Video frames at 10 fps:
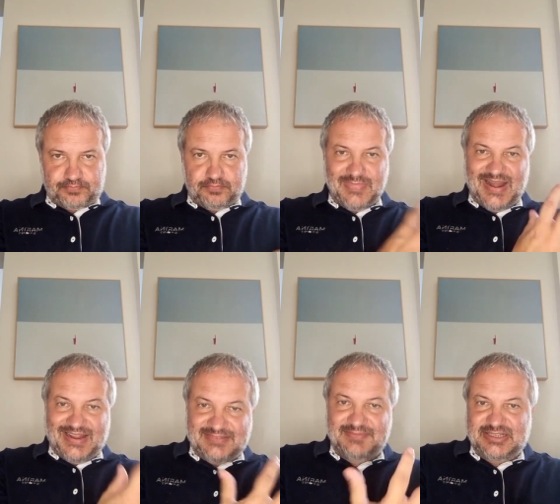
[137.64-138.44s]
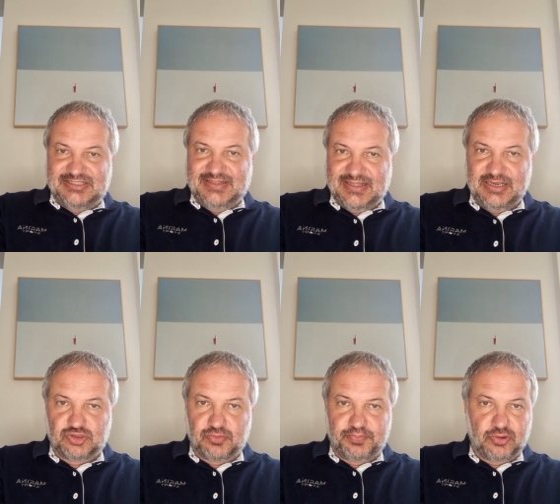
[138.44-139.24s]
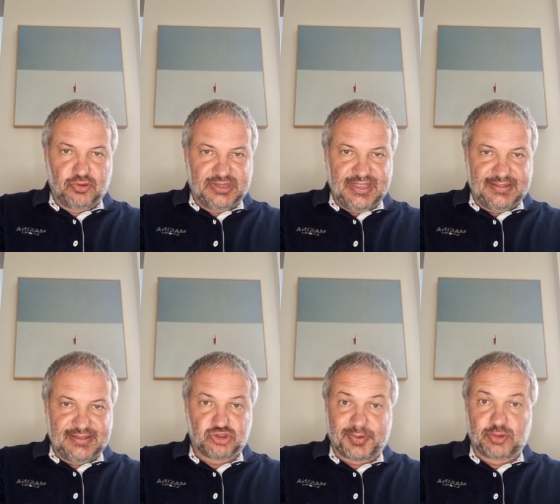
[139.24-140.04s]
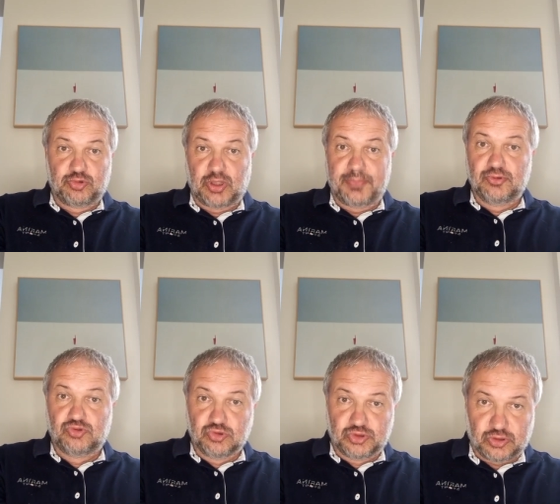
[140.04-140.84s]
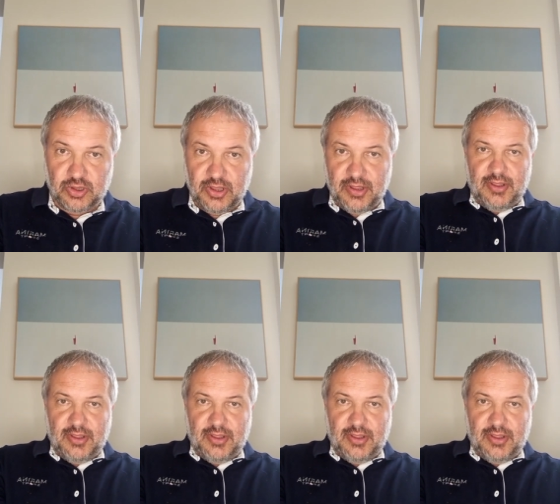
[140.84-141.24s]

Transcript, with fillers: Ma, la, ma i cittadini sono più contenti e soprattutto è più giusto